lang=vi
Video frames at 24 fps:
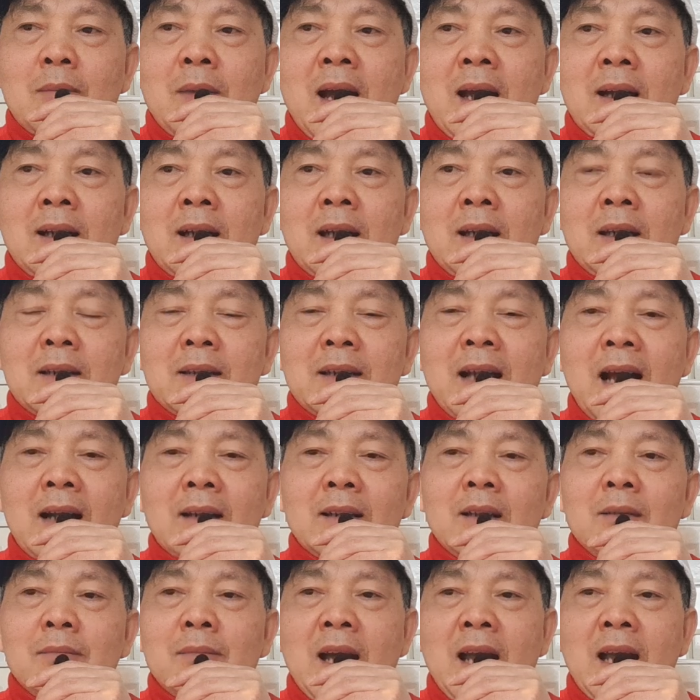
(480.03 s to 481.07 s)
bạn lại đăng
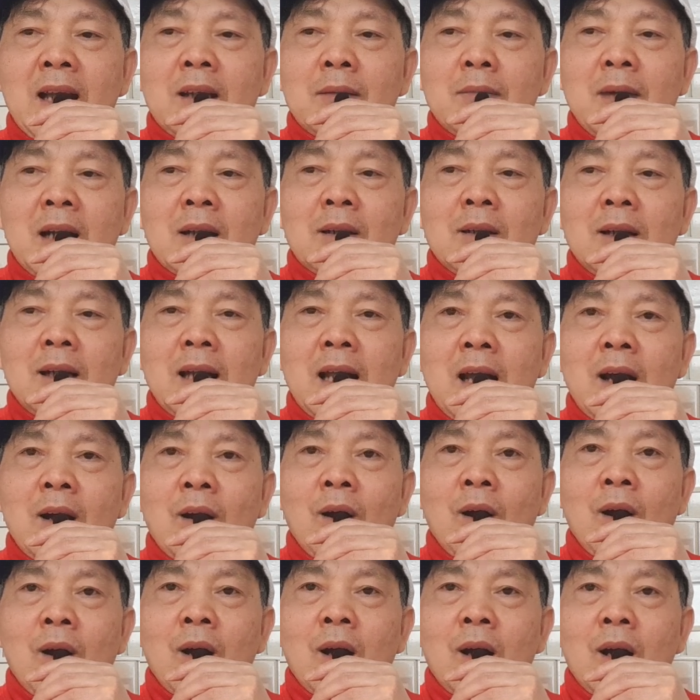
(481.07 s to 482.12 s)
lên mạng các bạn nói là
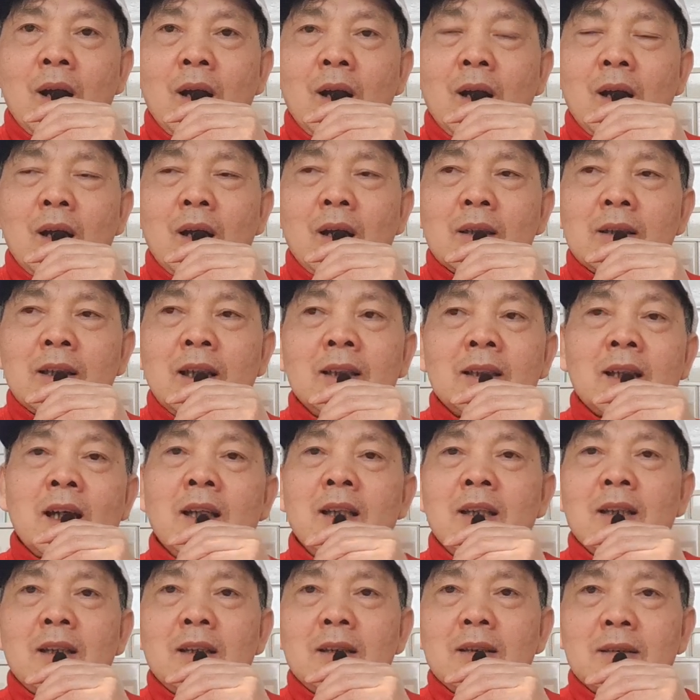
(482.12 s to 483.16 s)
họ kỳ
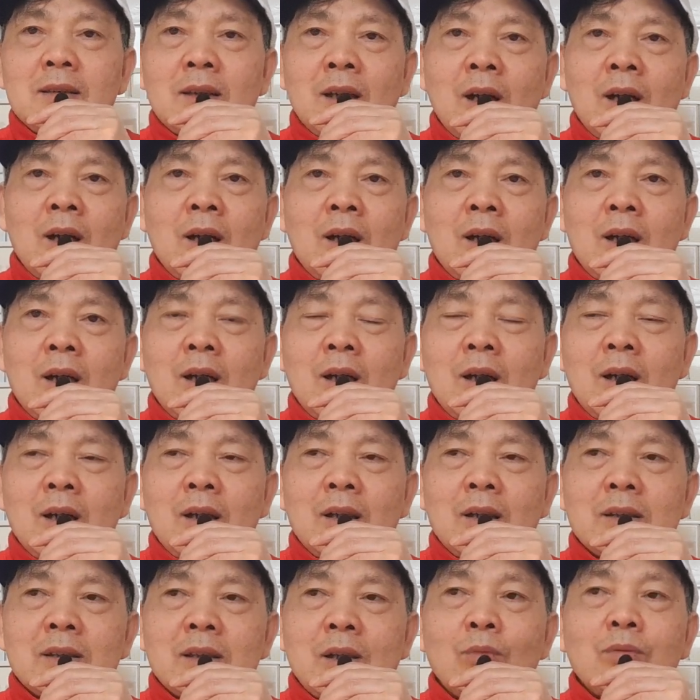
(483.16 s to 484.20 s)
thị
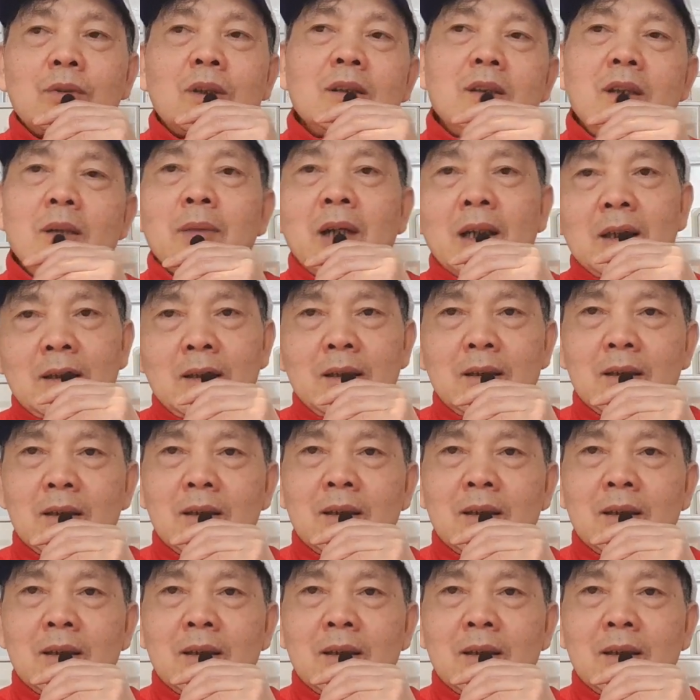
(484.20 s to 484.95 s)
họ xấu tính với mình